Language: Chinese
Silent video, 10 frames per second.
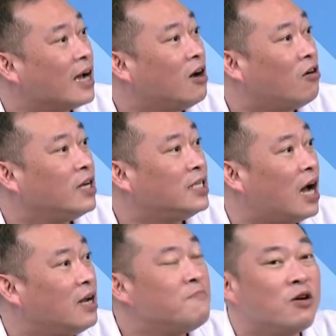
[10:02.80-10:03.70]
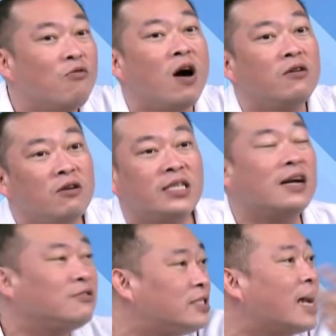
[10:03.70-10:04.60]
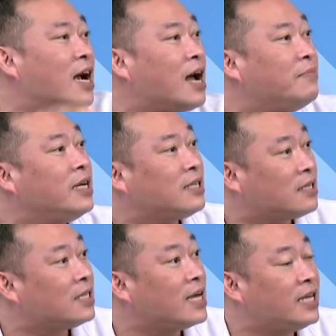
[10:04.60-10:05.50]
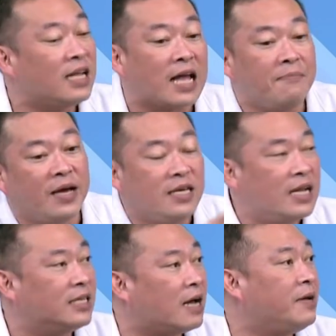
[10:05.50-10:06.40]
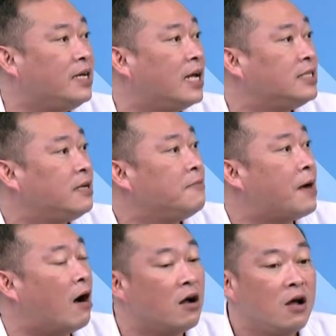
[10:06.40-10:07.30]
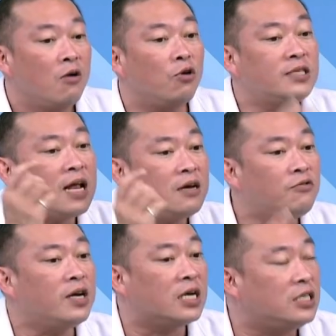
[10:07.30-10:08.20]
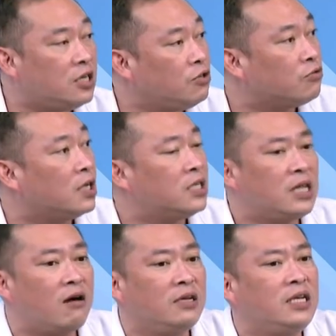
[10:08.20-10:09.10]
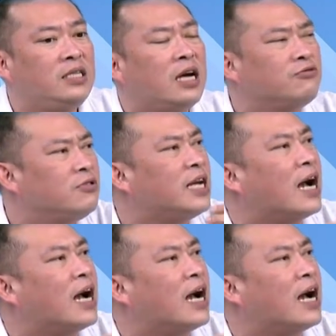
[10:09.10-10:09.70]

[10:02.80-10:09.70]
干扣，你知道？你们我我都刚刚刚干你塞车，台北、宜兰、台北、宜兰在那边跑，我当然会很清楚的知道？你林将就